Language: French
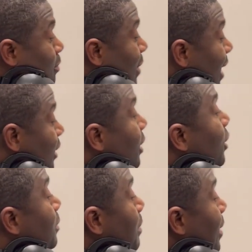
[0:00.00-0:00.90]
ben Là, je suis en
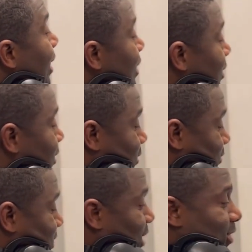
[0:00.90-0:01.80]
train de préparer ici. Vous
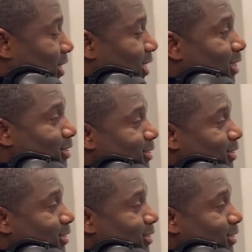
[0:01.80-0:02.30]
savez,